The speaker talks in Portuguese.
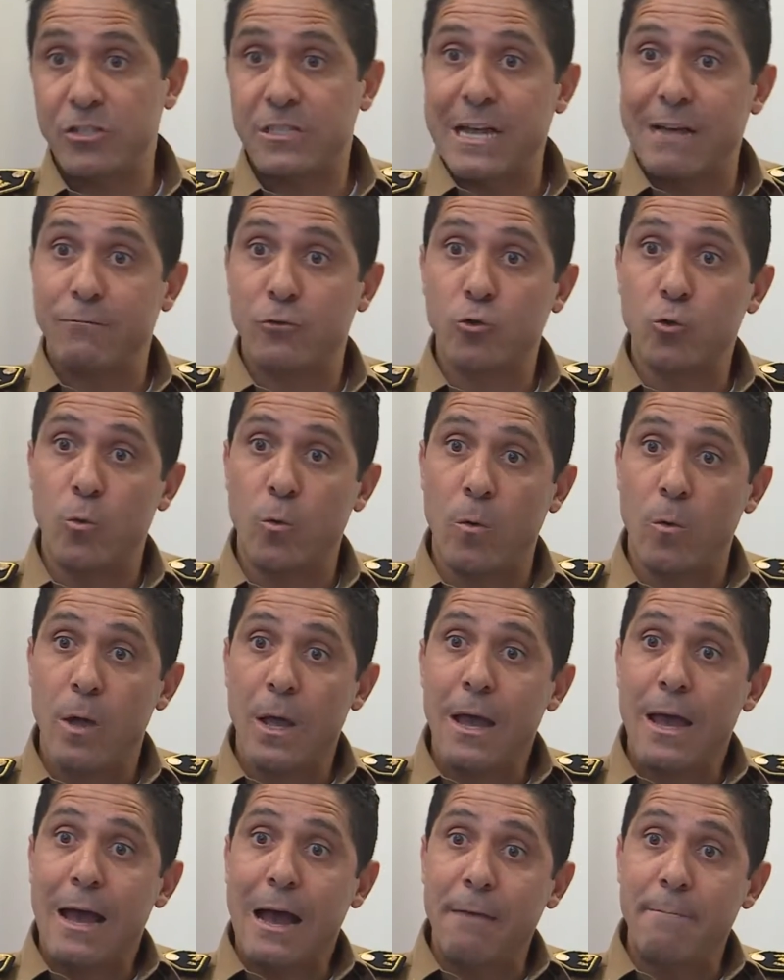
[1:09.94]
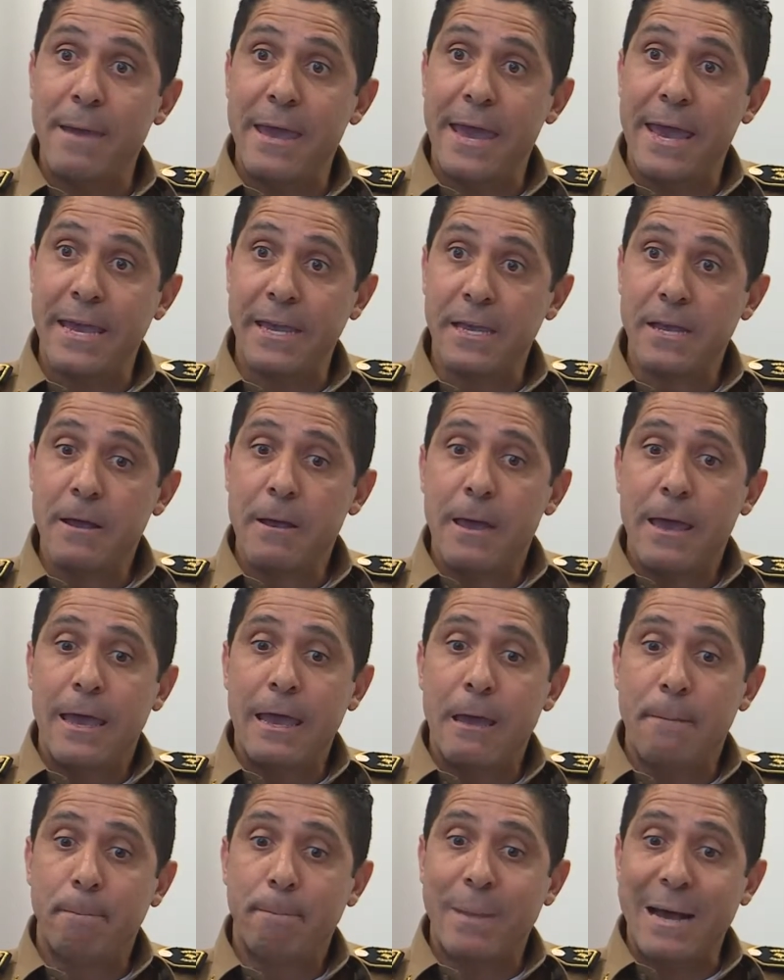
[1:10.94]
estamos com a BR é,
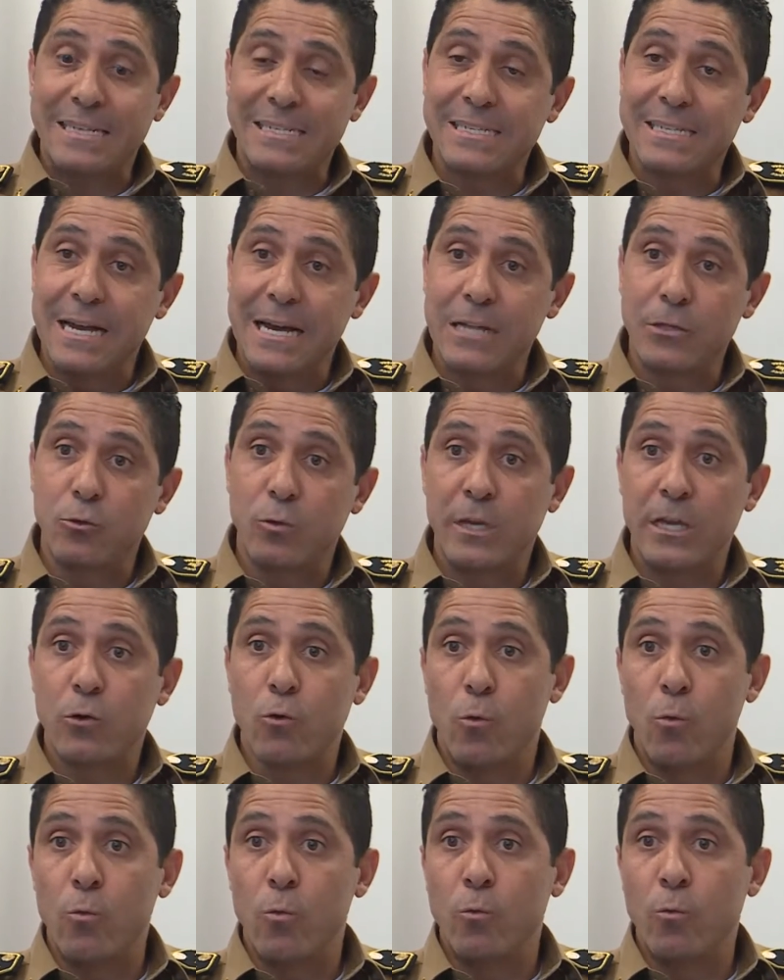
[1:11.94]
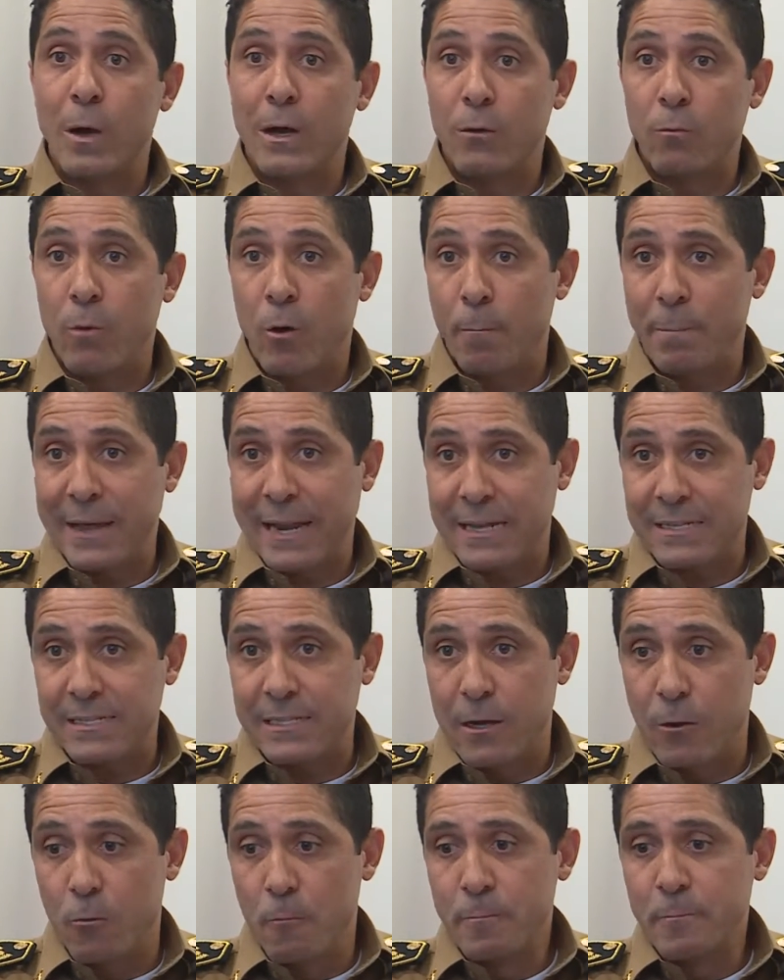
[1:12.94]
eh, passando e com uma, uma
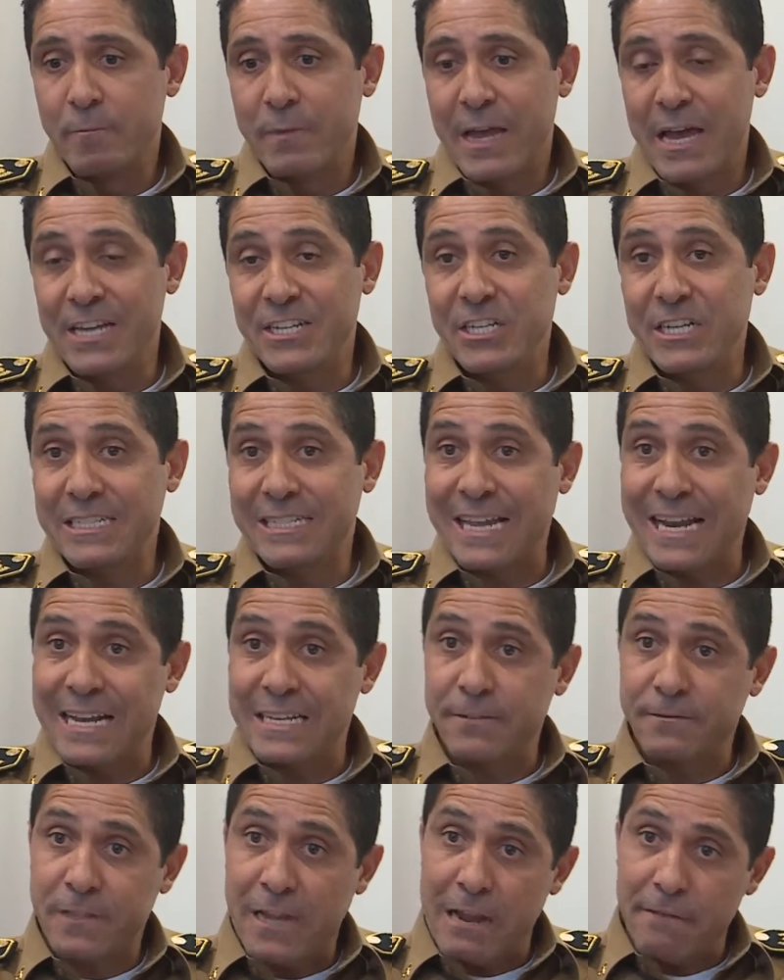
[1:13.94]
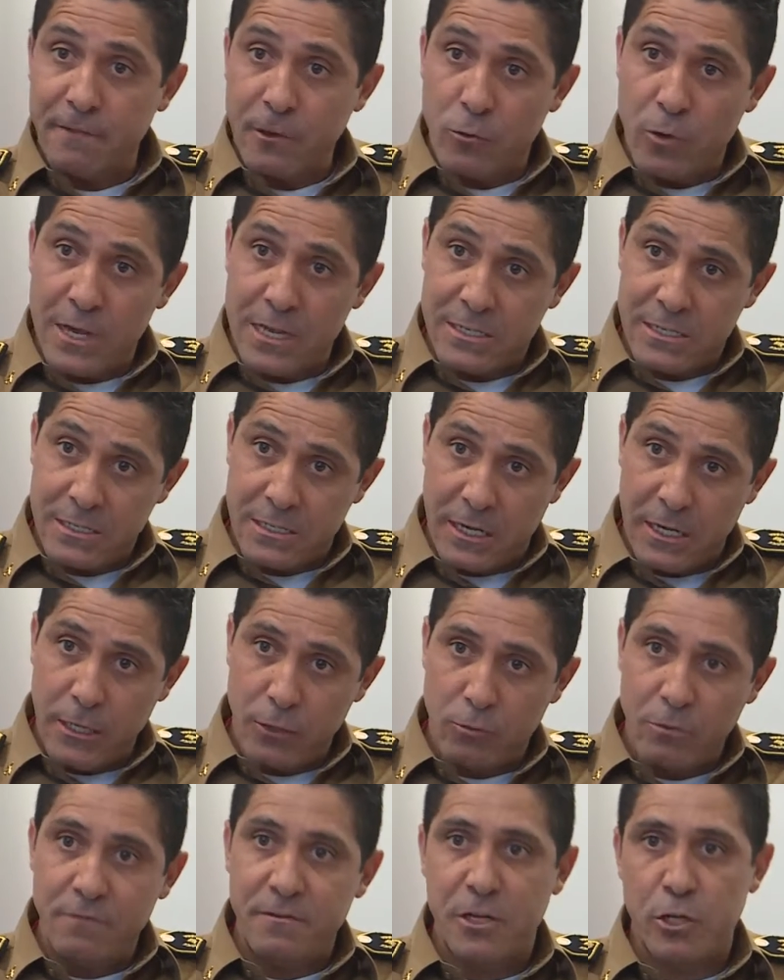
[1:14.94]
operação é, de tráfego
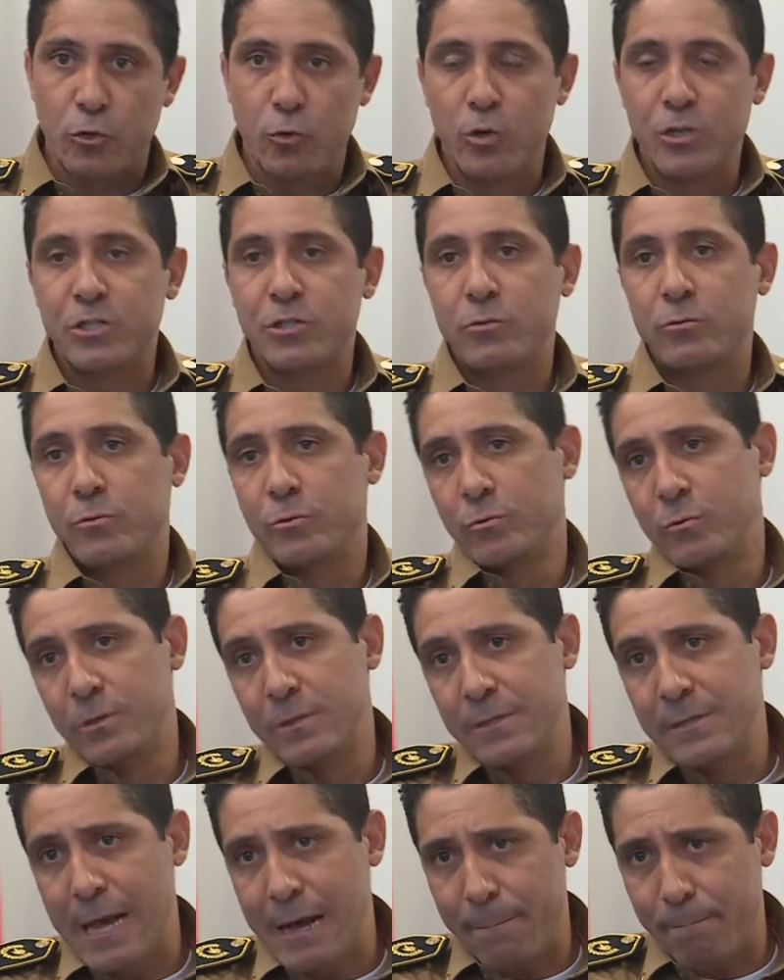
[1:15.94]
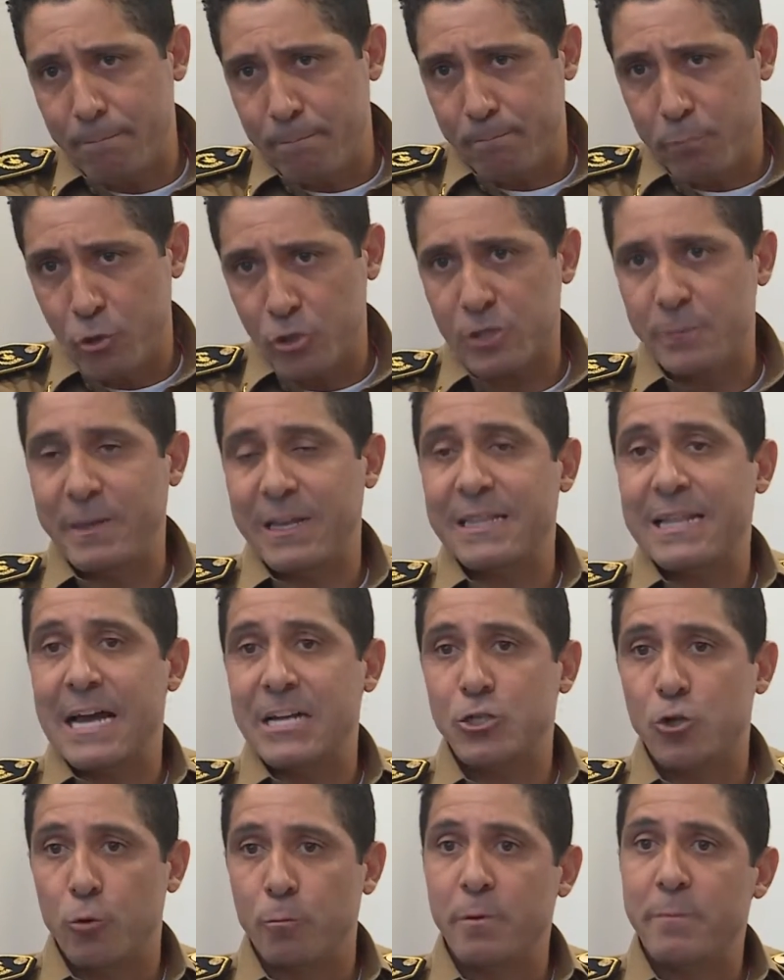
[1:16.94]
restrito em virtude da
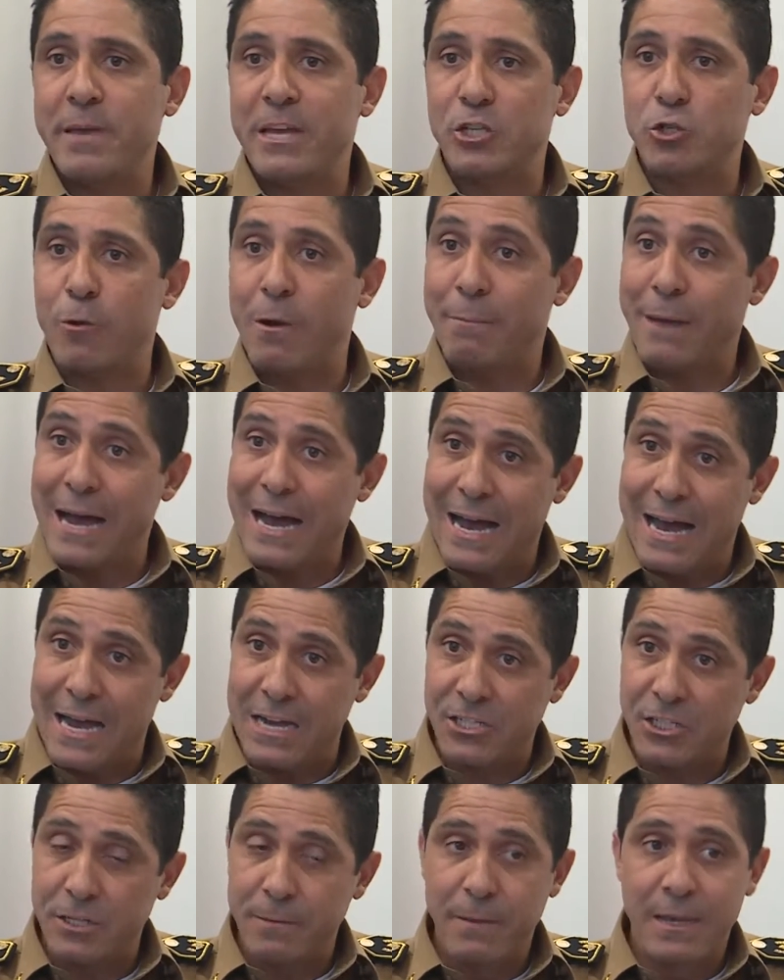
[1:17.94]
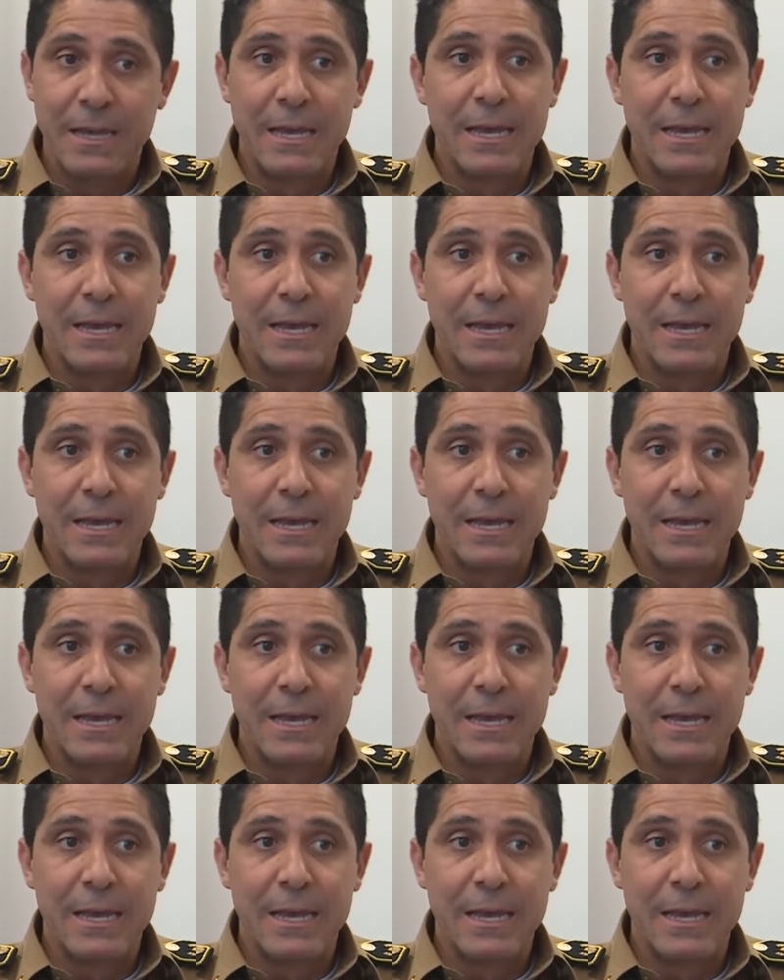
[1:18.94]
possibilidade de rompimento de uma barragem.